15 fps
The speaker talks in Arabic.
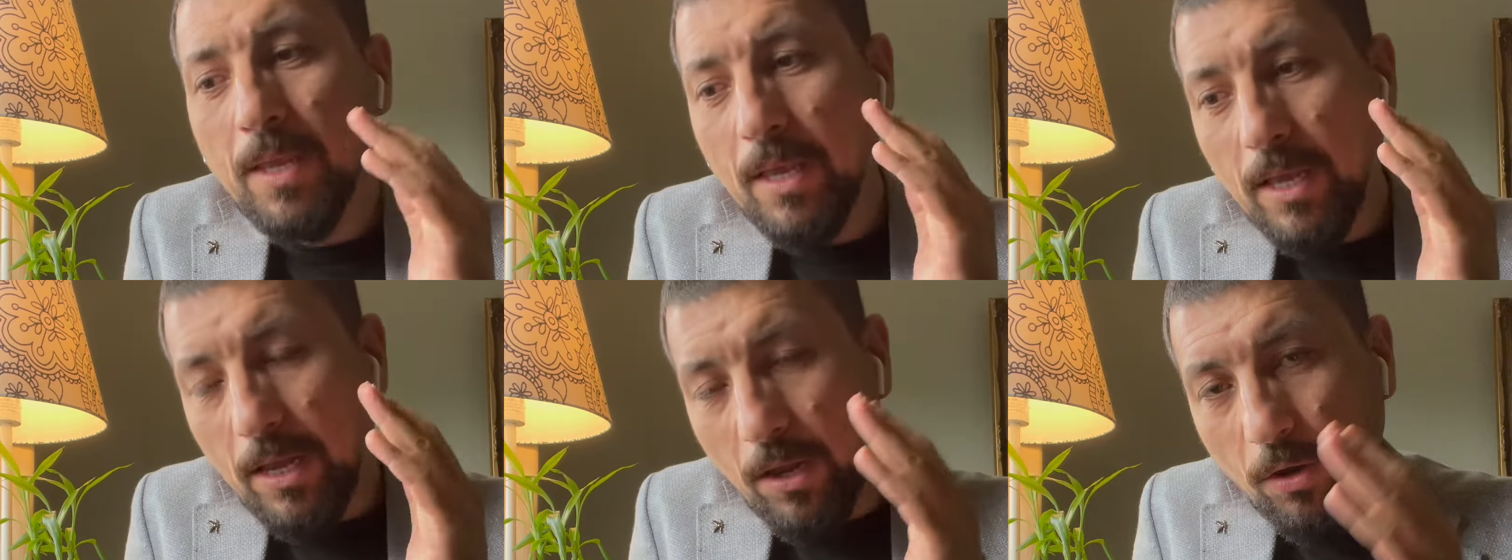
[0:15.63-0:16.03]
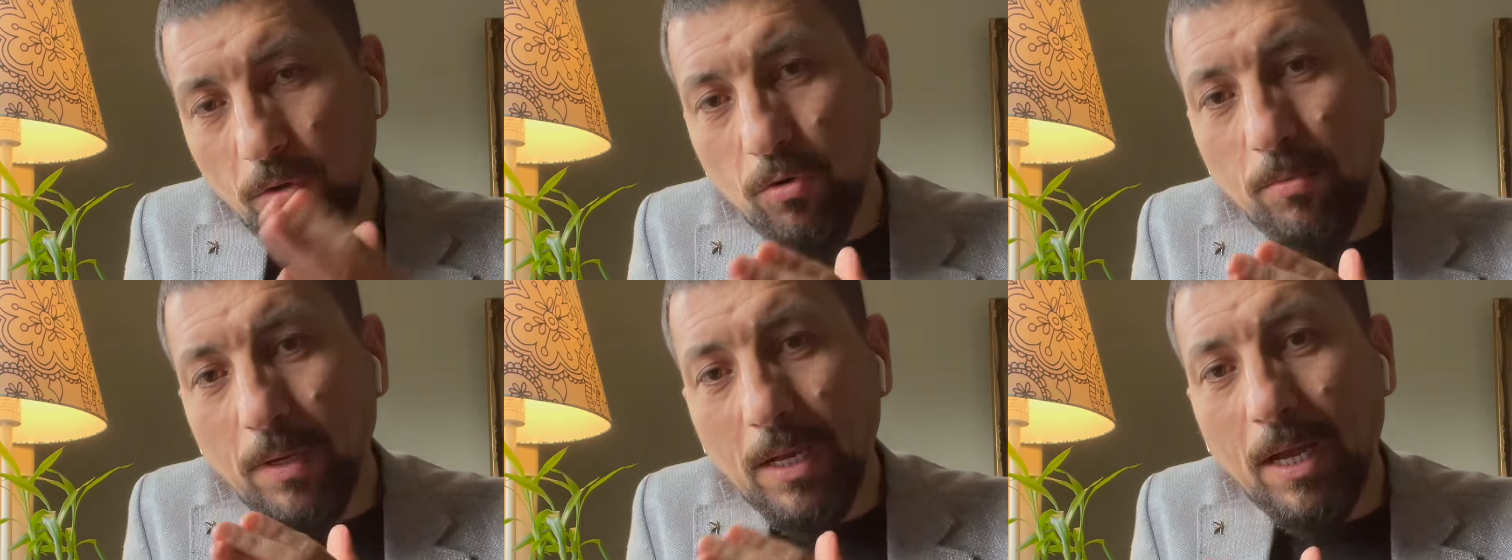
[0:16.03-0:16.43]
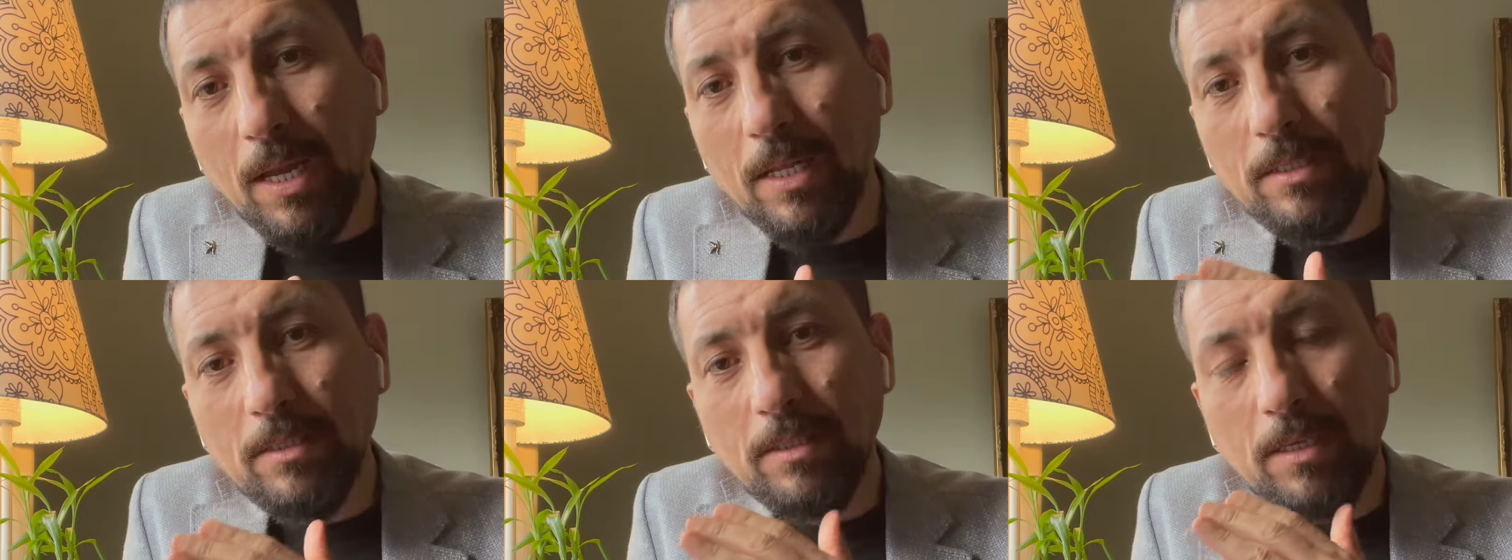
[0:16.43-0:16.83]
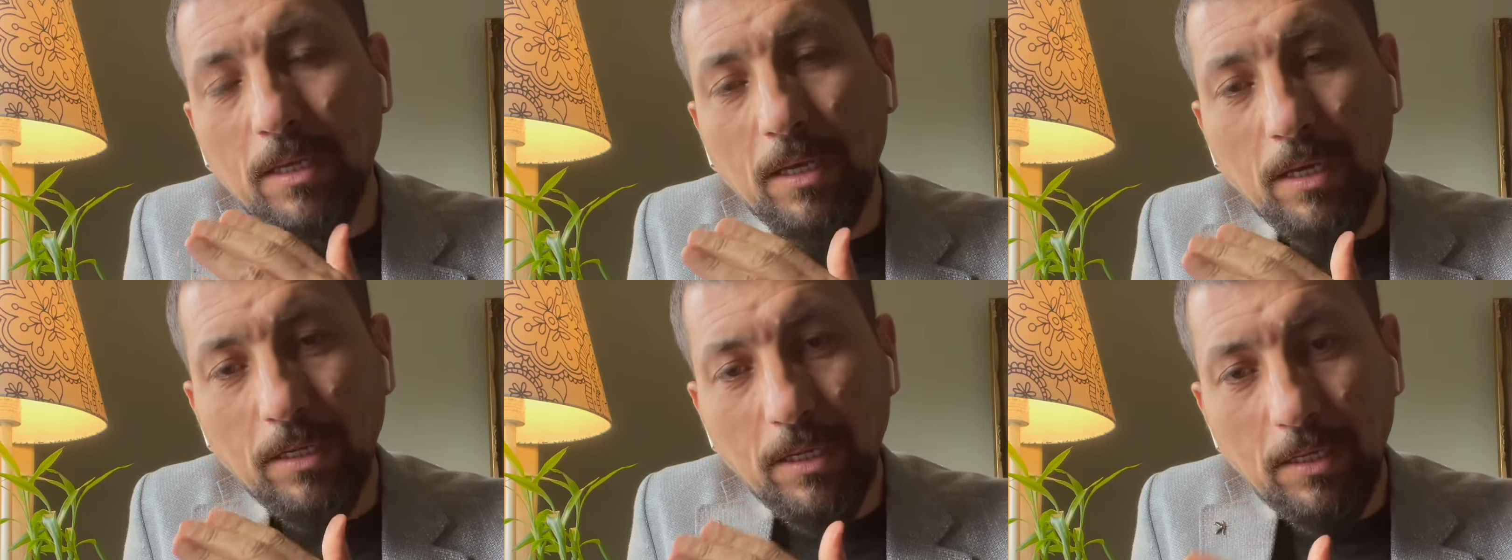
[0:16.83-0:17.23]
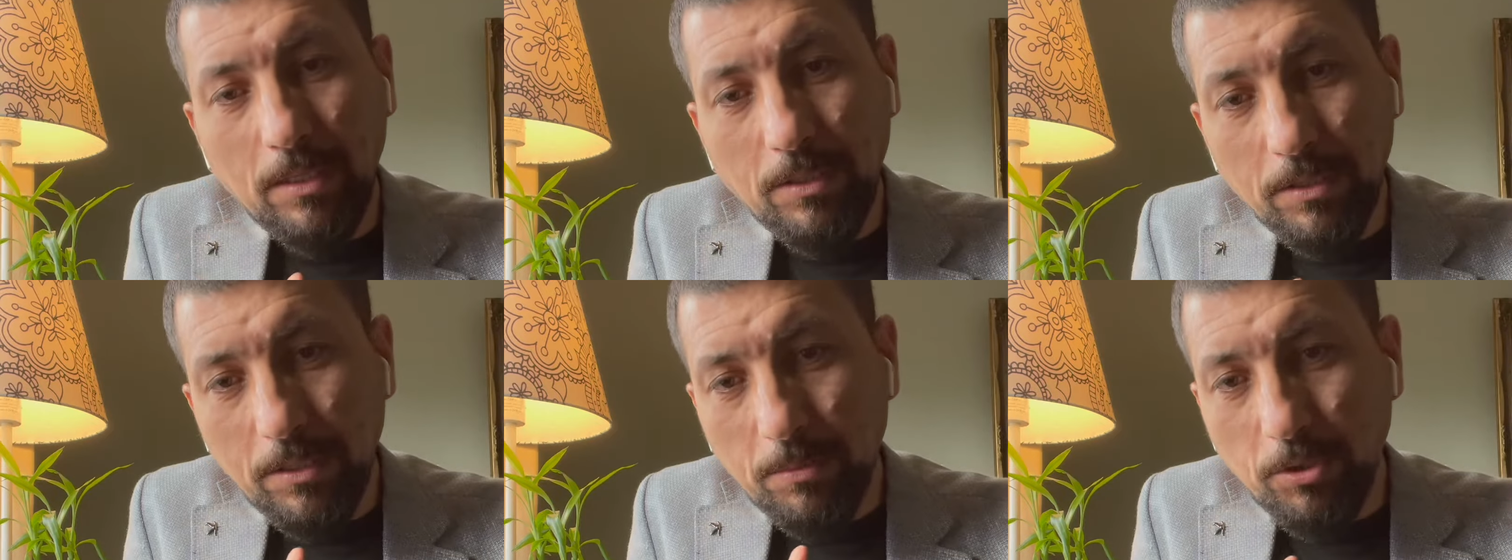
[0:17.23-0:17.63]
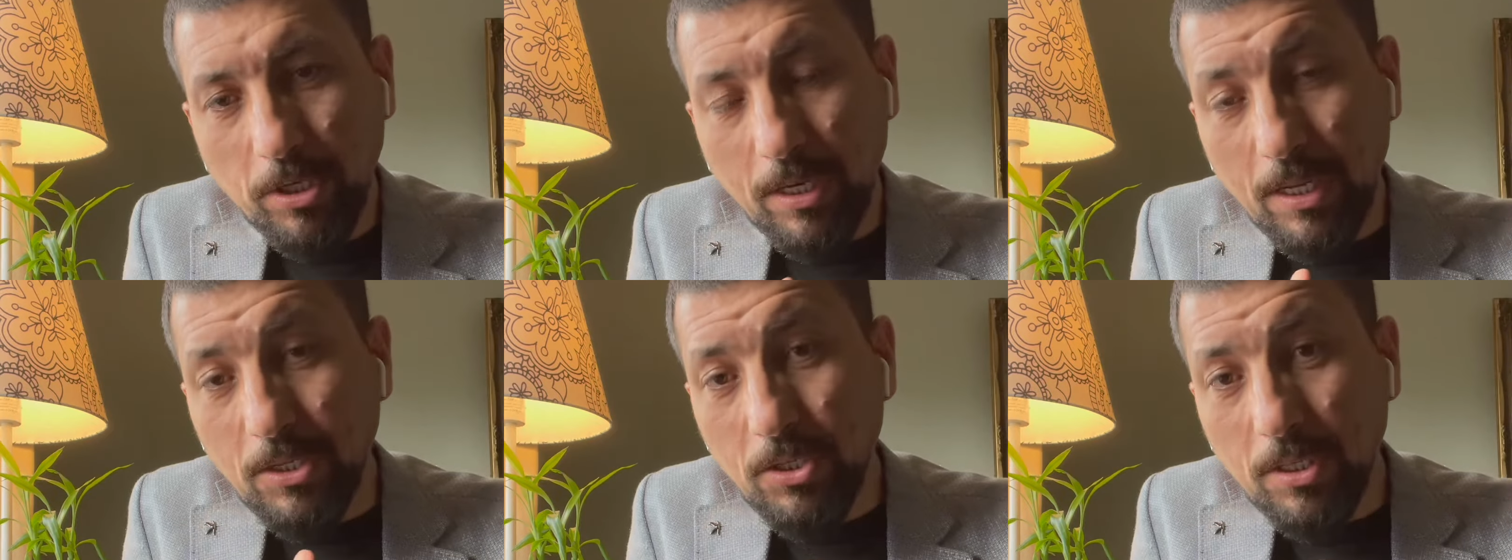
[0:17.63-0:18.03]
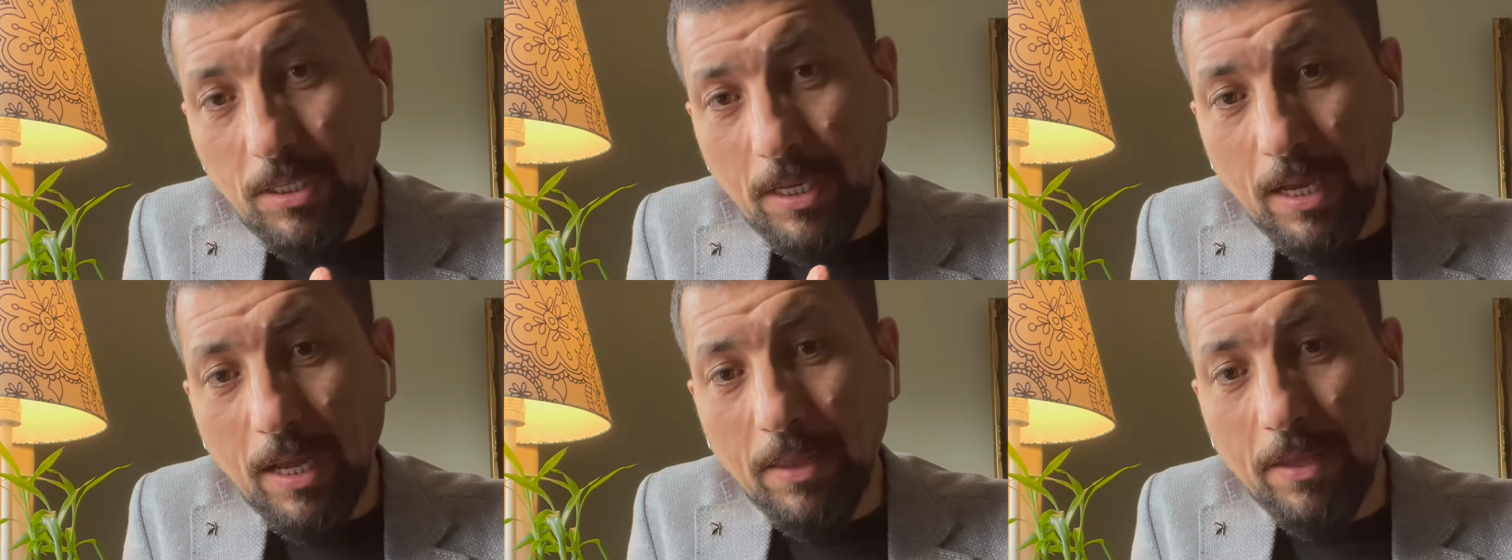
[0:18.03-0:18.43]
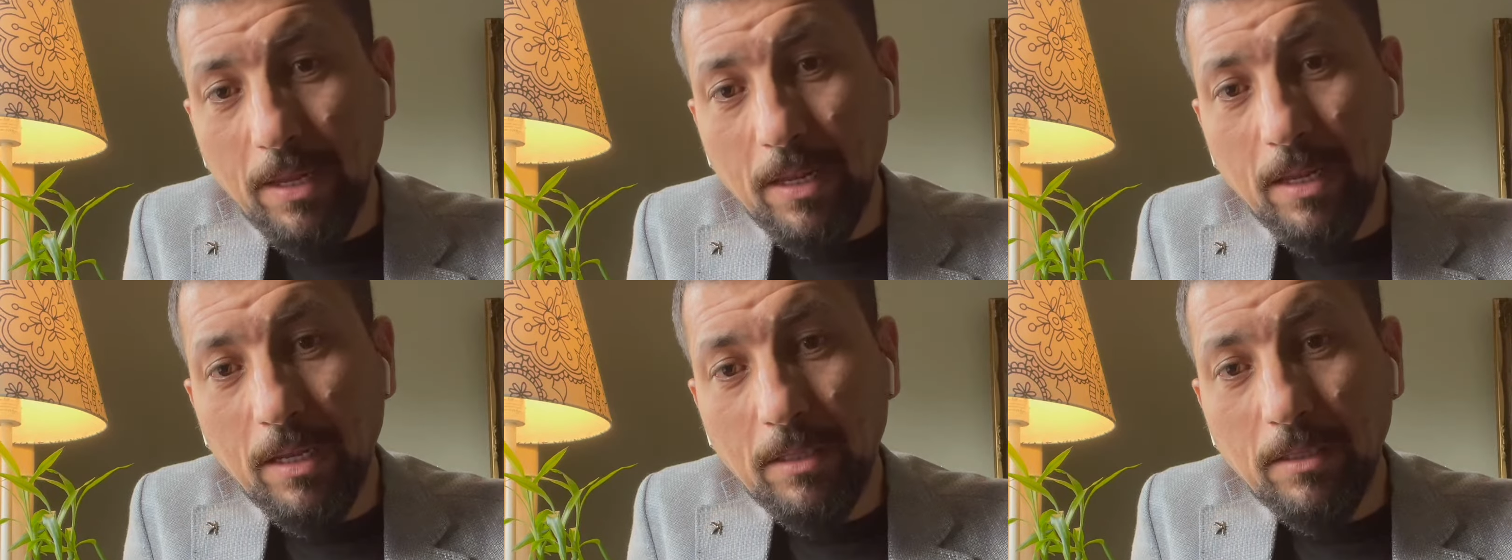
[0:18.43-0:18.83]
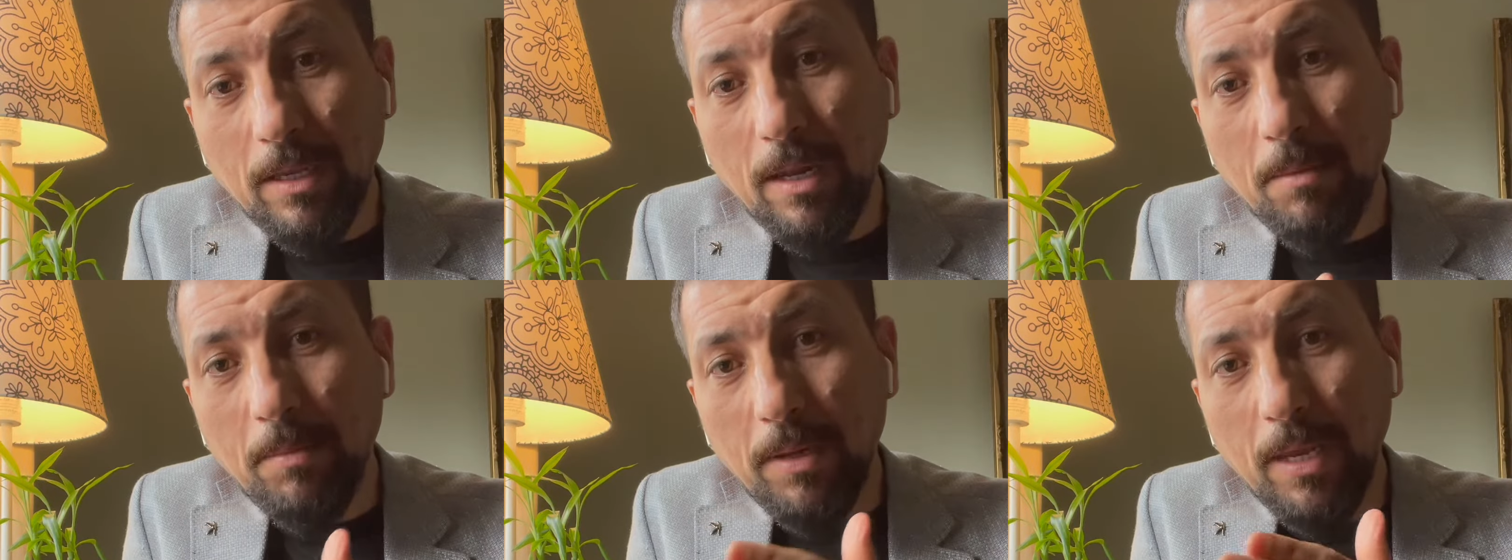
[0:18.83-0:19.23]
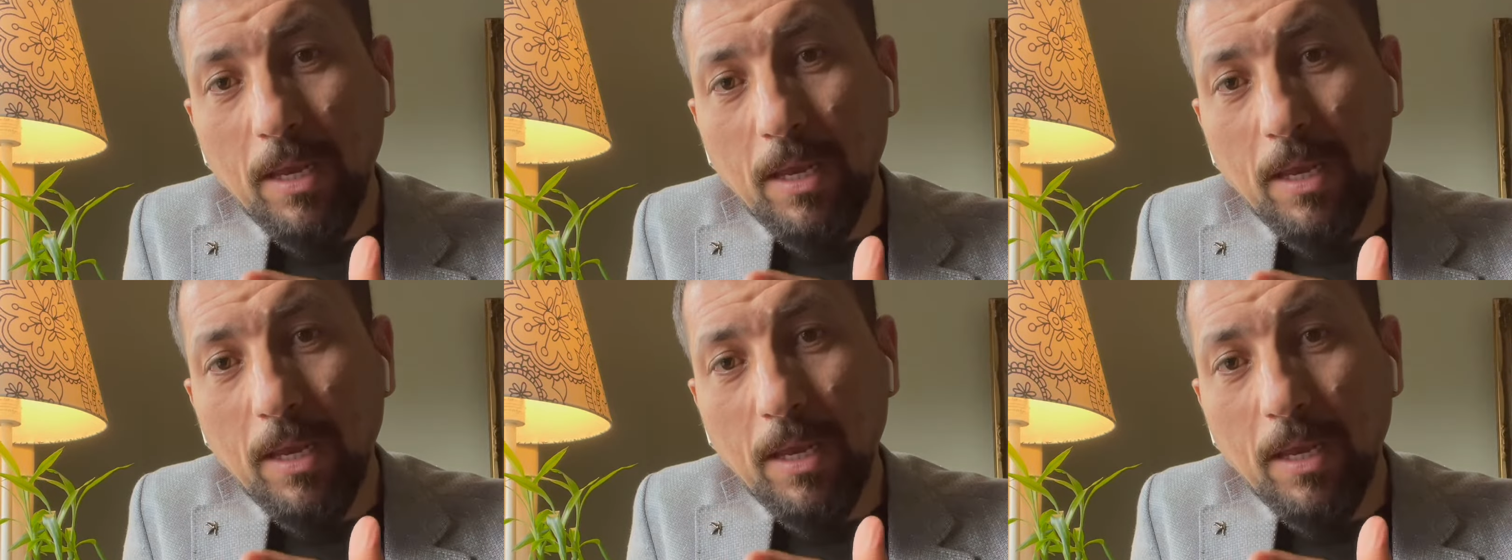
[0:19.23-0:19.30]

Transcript: الحكومة قالت آه، احنا ندرس بشكل جدي هذا الطلب